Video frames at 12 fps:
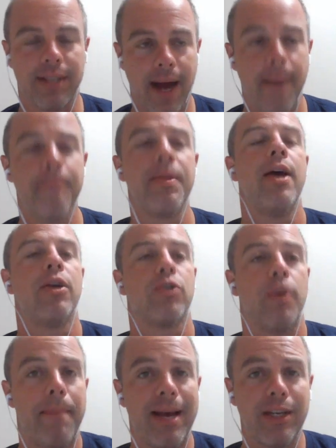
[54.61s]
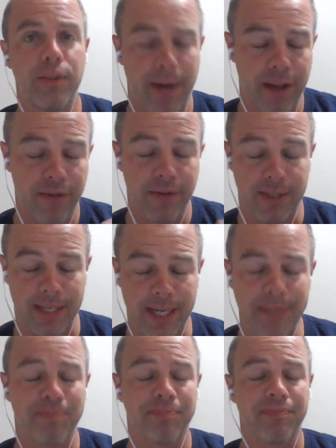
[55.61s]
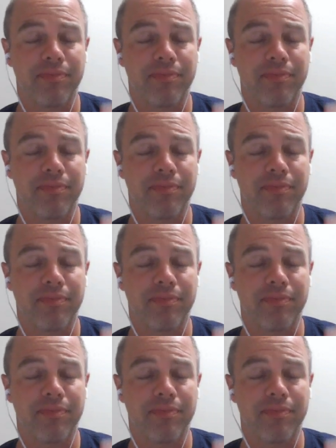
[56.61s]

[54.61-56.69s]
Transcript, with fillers: tá? Só peço para que você